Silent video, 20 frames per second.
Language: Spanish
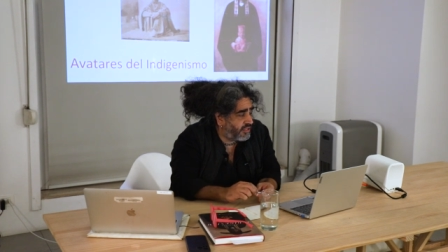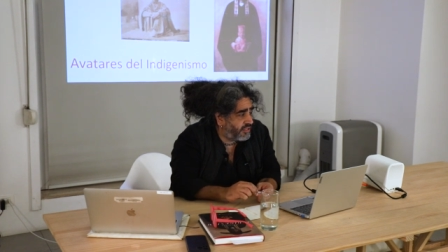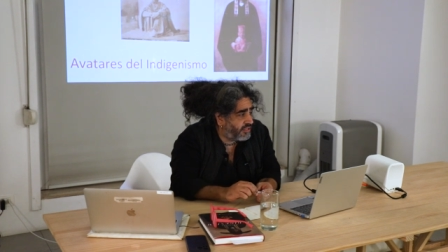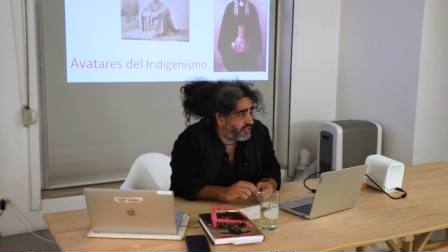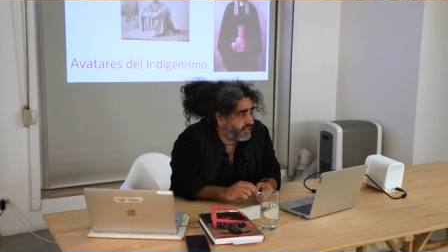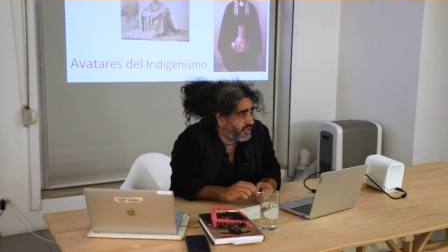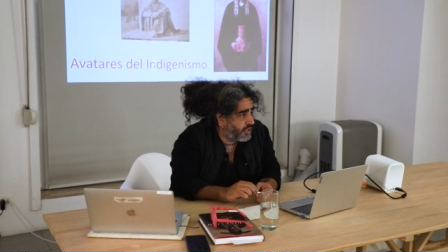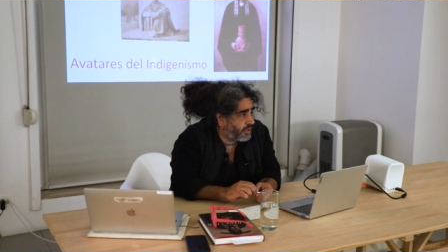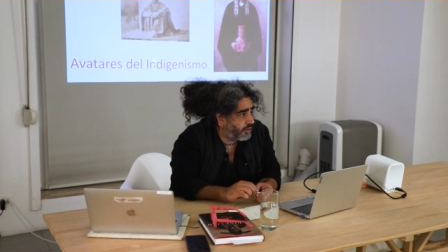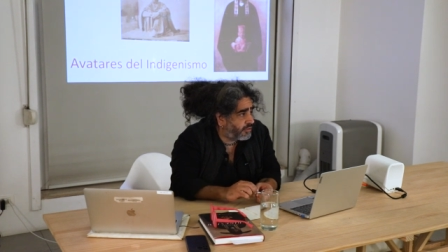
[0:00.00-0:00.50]

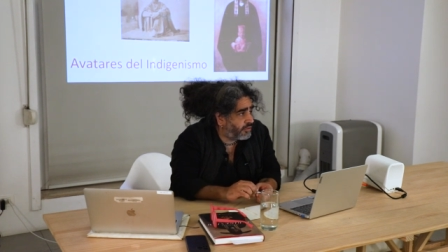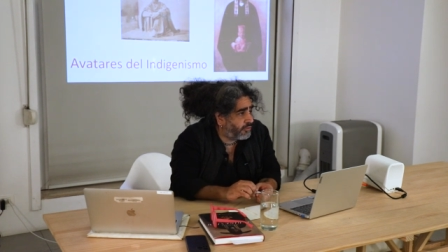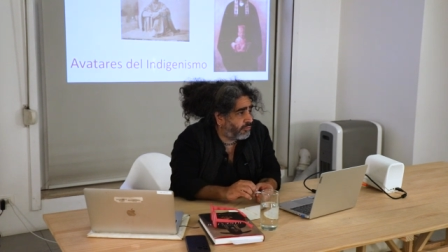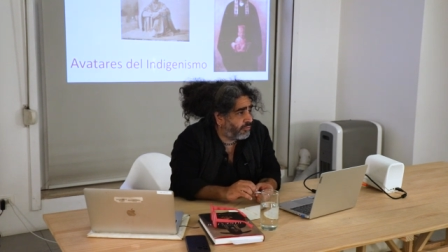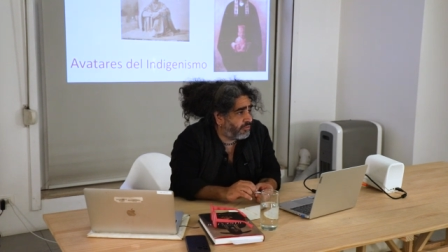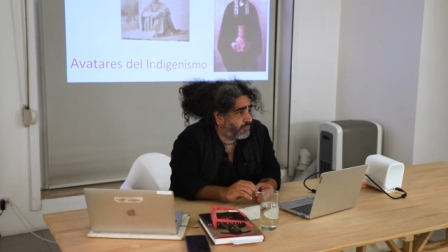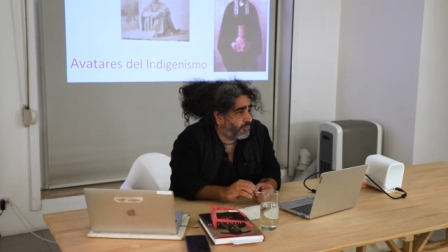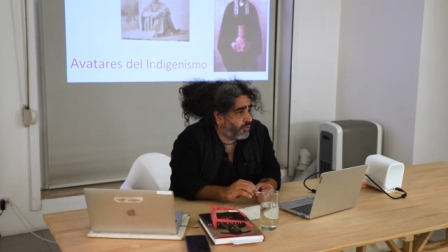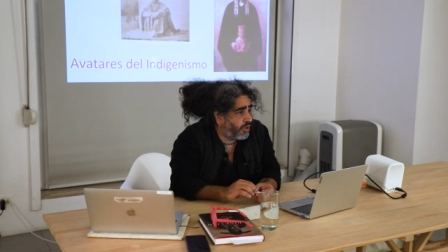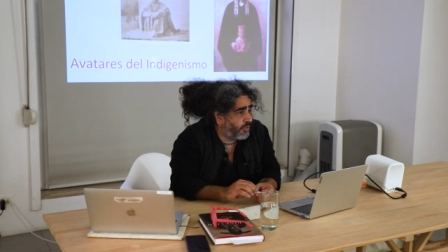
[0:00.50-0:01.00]

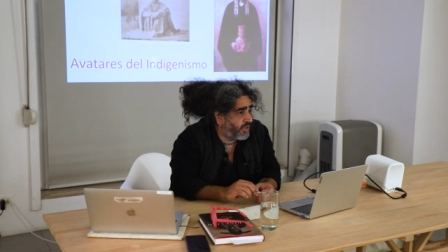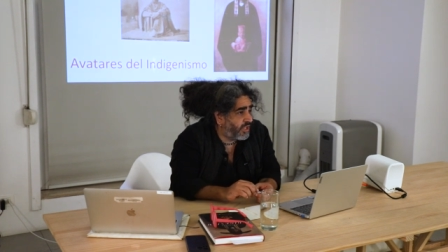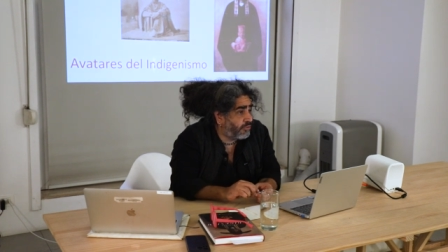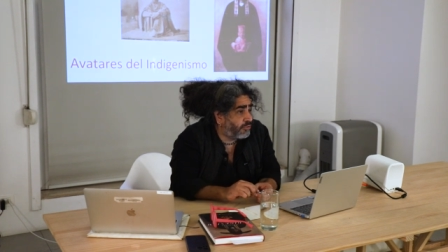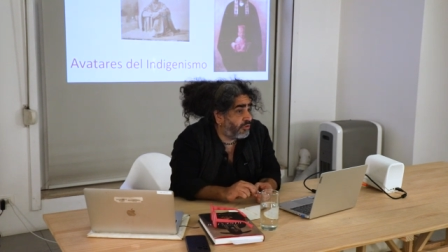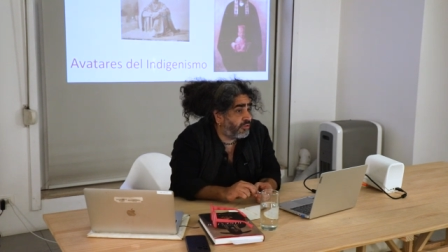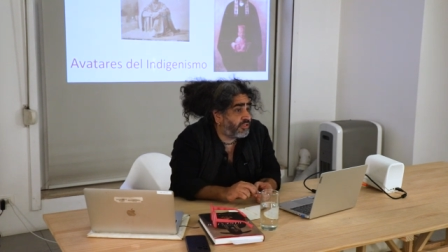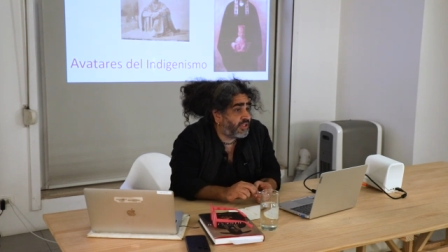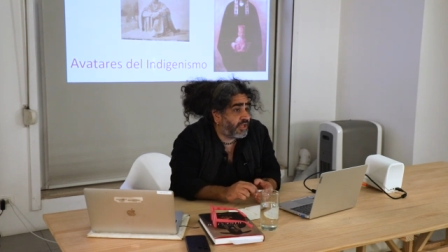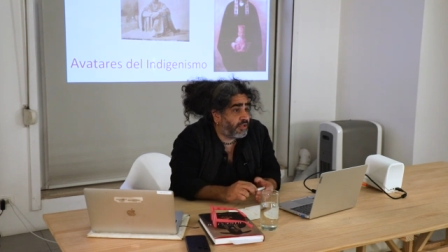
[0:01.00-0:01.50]
ciertos
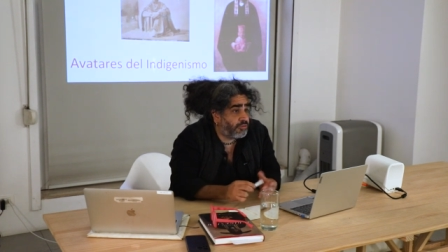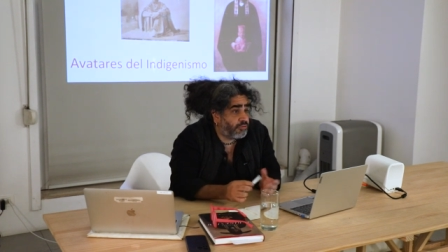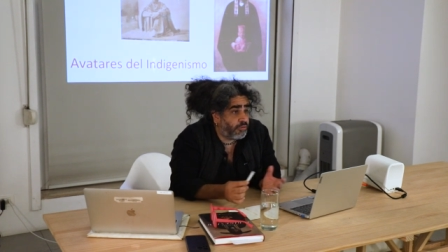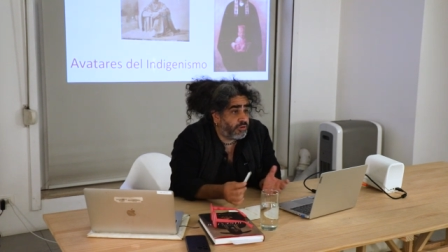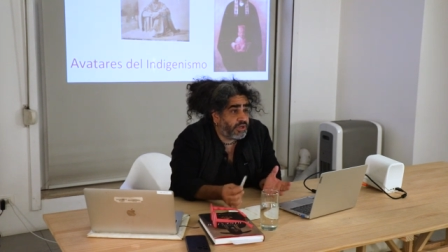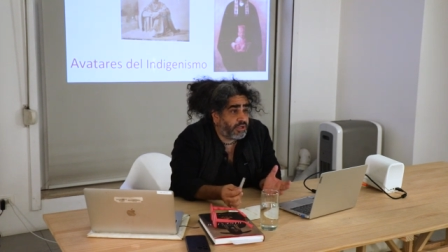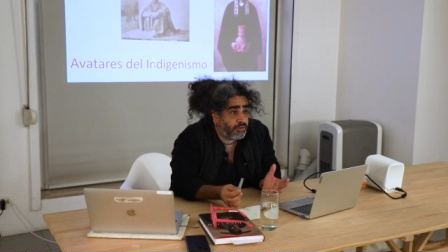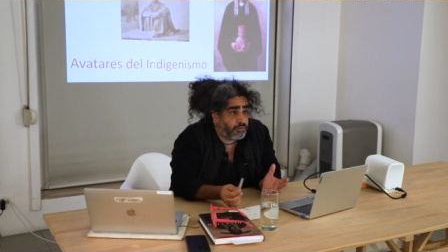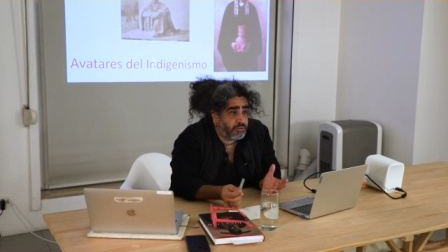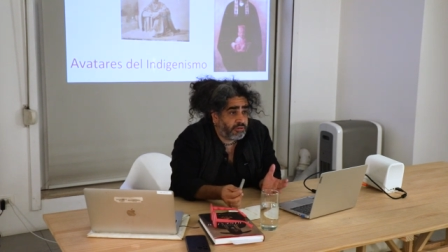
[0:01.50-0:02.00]
movimientos
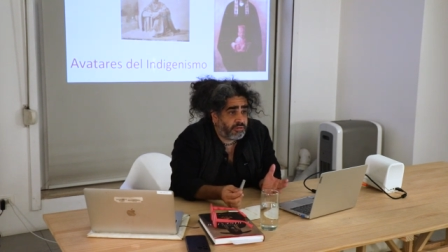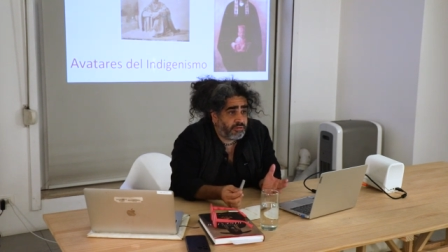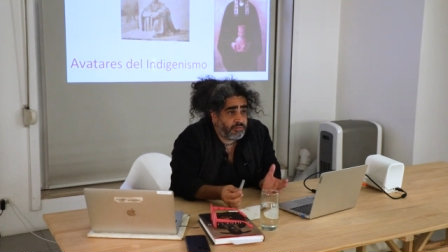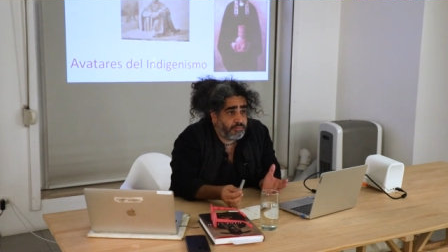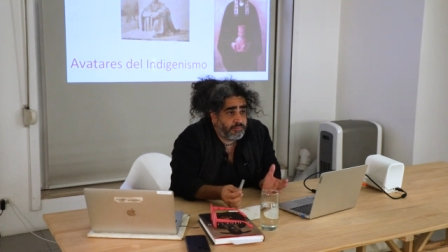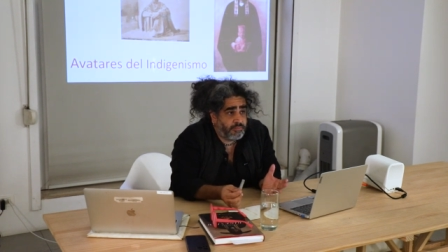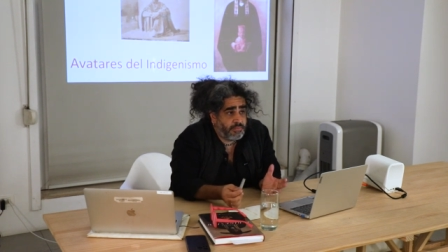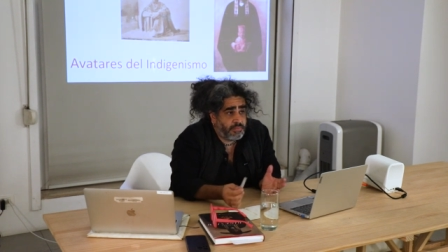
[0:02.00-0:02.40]
tectónicos